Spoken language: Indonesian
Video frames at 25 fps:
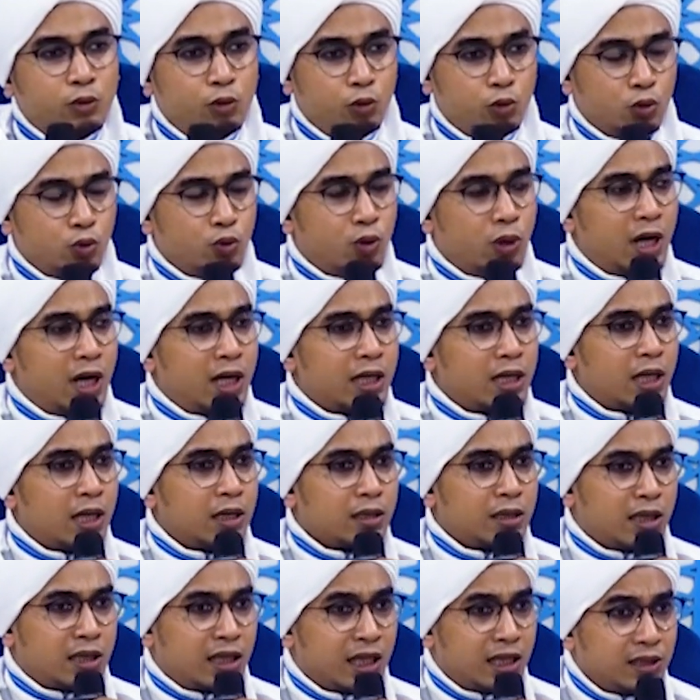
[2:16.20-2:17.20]
huru
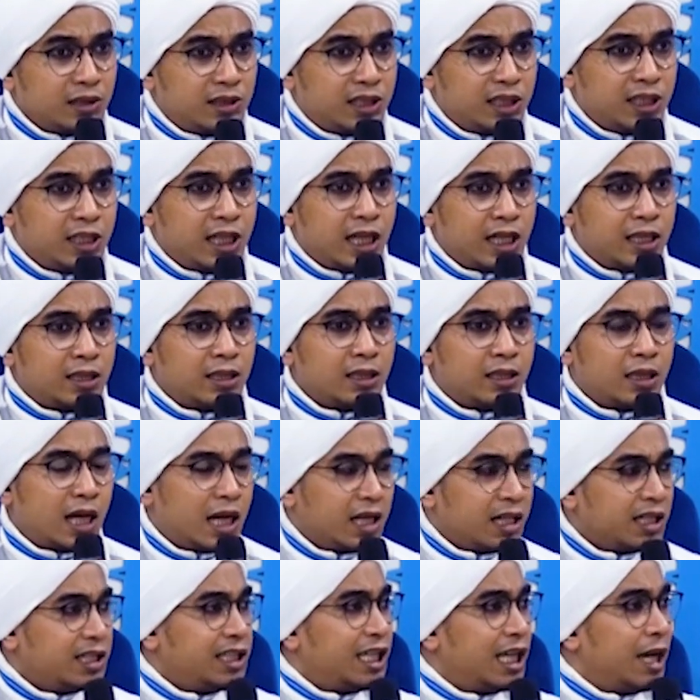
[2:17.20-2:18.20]
hara kegentingan
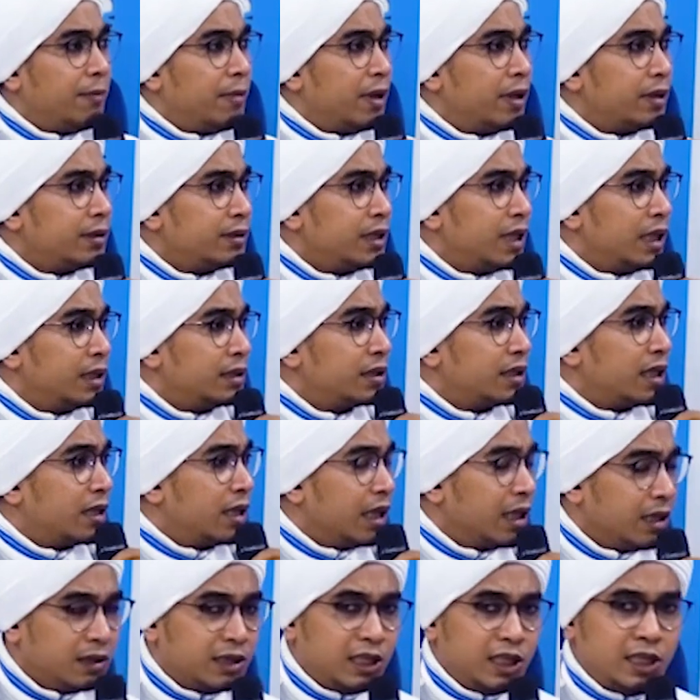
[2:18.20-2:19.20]
hari kiamat dan
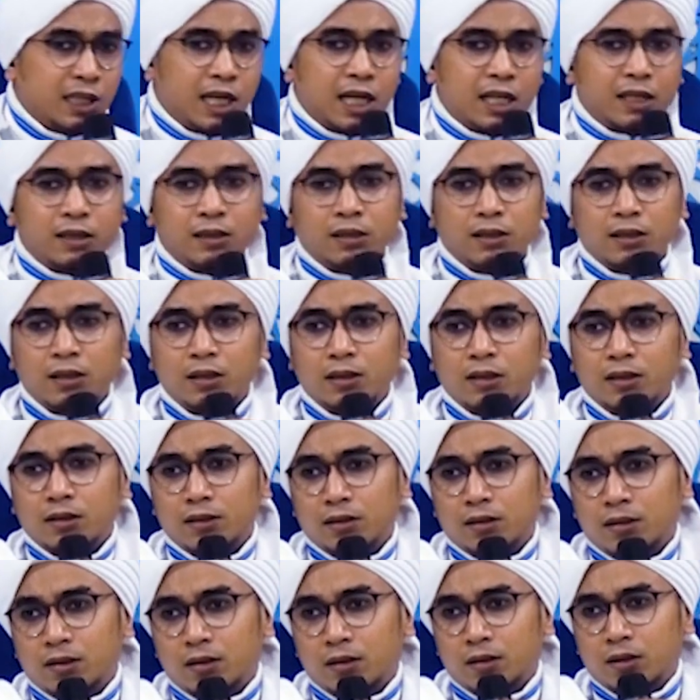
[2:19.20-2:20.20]
kegentingan
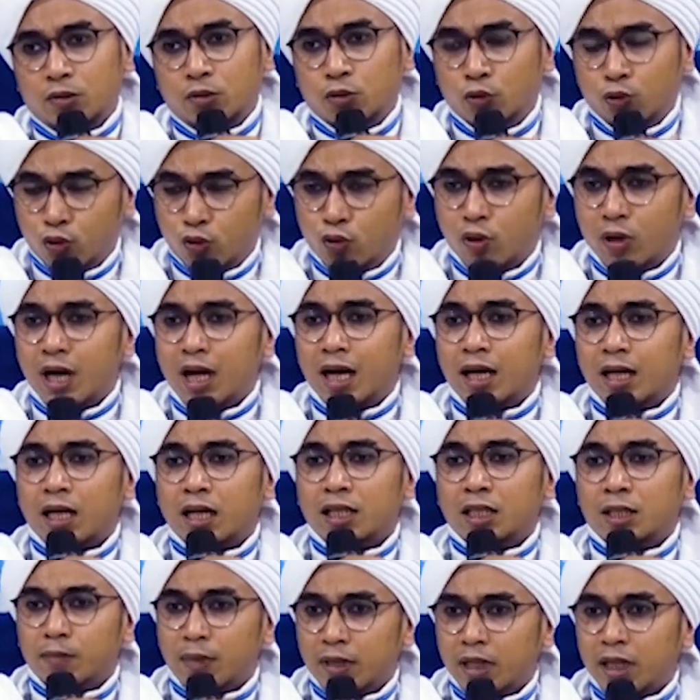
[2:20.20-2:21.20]
huru
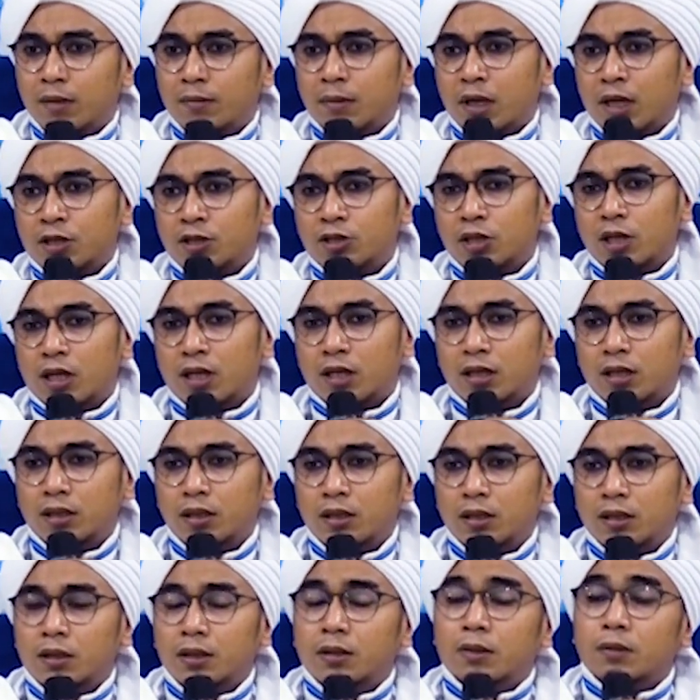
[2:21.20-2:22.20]
hara di padang mahsyar
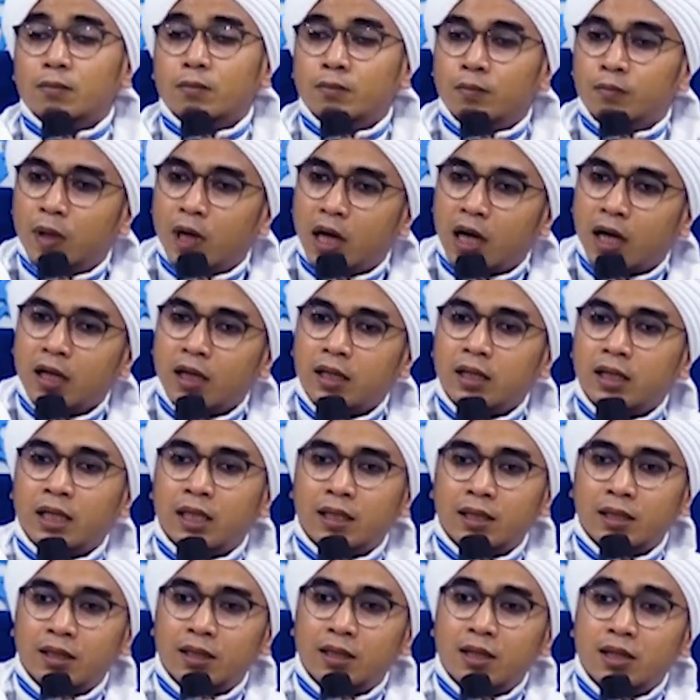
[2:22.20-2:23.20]

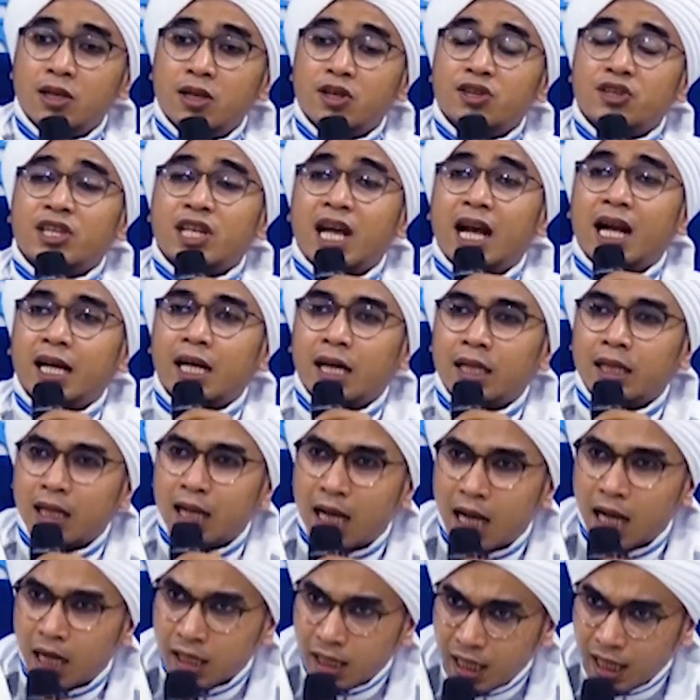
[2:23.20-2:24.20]
bahkan
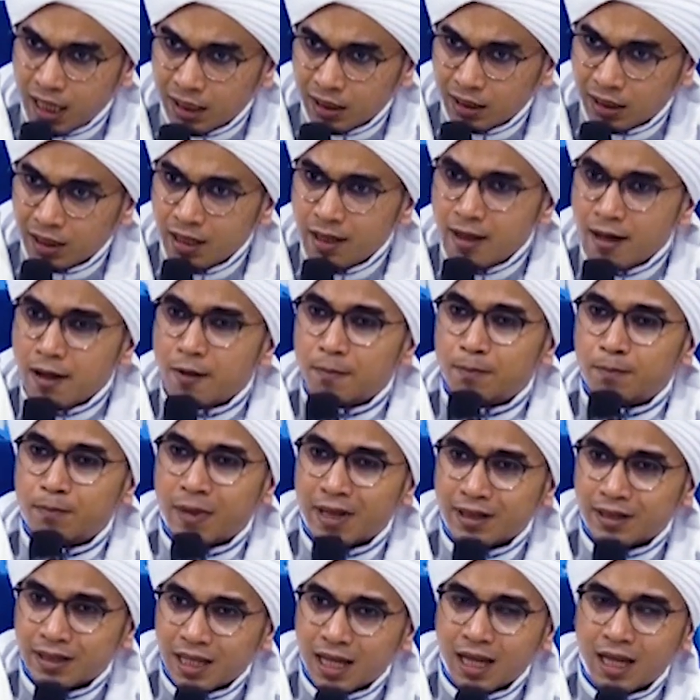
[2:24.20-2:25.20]
seakan-akan
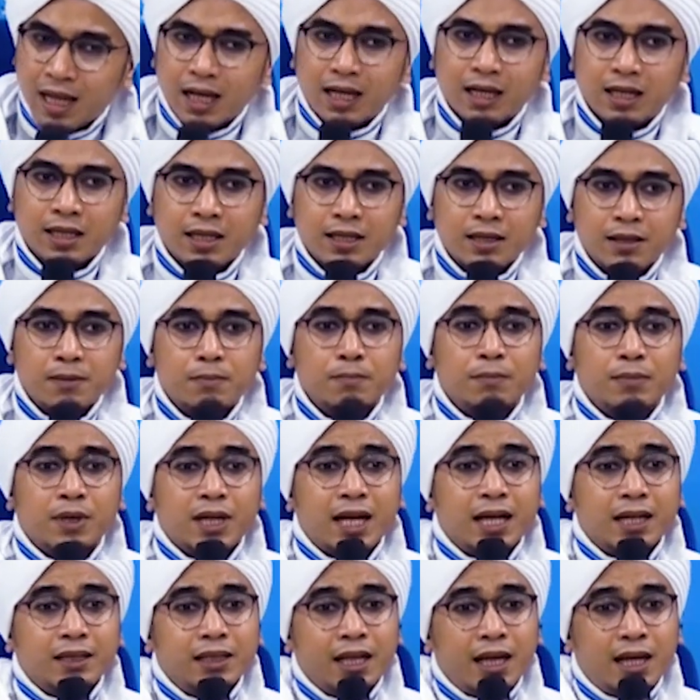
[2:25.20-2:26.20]
matahari
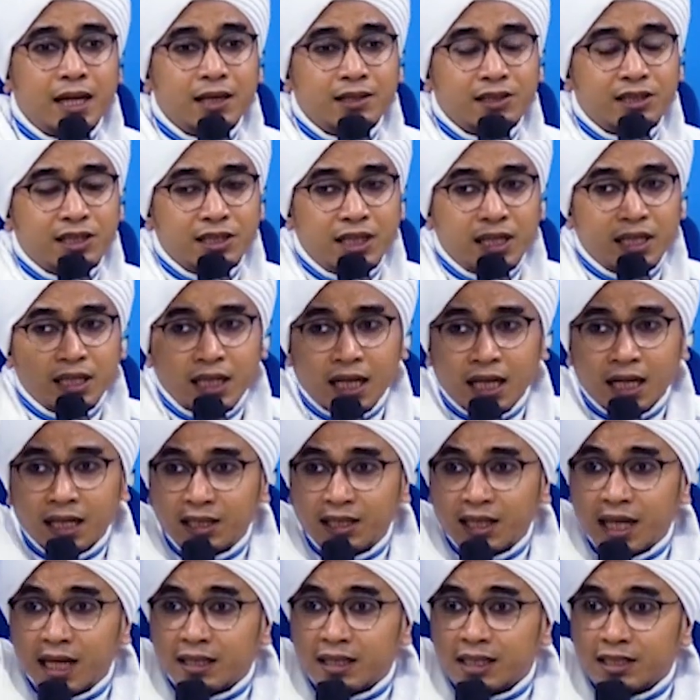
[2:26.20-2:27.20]
berada sejengkal
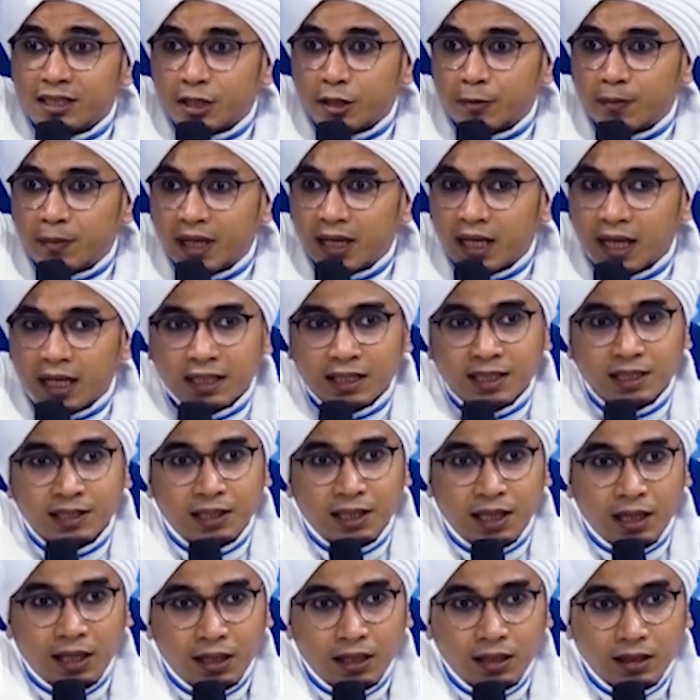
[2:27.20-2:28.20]
di atas kepala
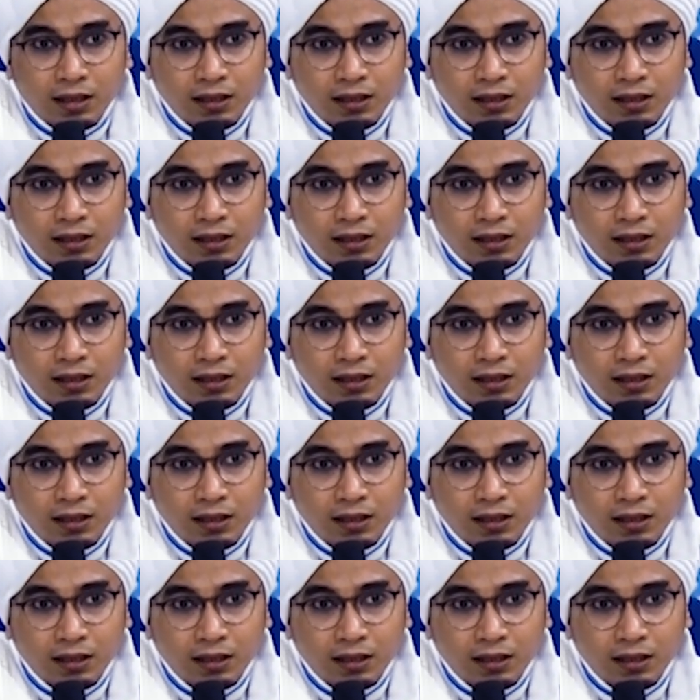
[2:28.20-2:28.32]
kita.